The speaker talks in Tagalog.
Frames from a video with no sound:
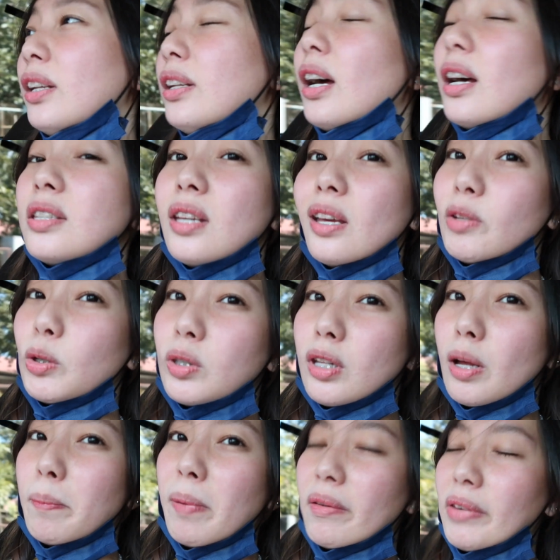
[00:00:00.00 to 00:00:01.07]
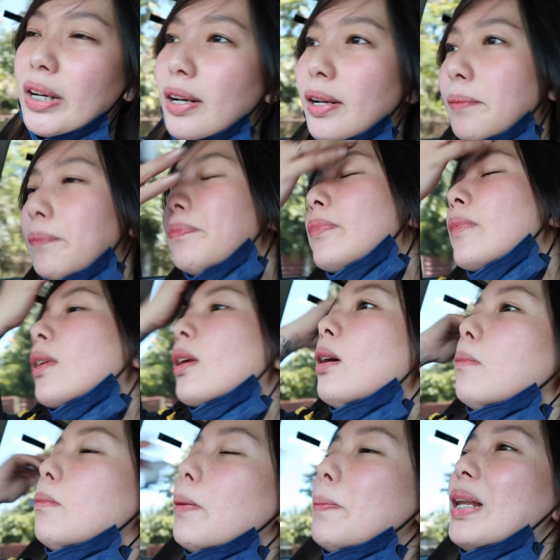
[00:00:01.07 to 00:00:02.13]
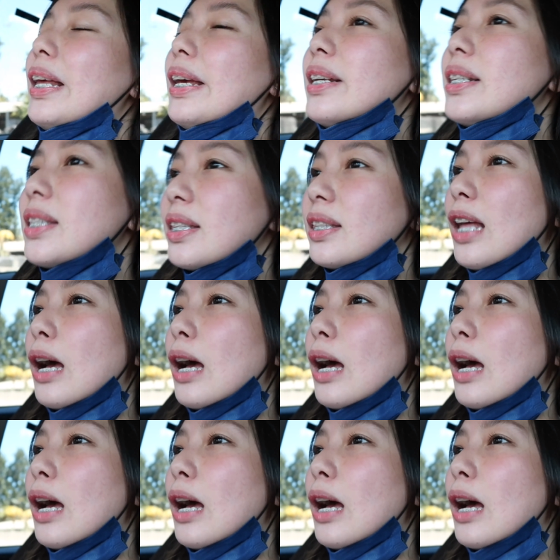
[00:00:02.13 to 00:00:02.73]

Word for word: naka-Xerox na para mabilis.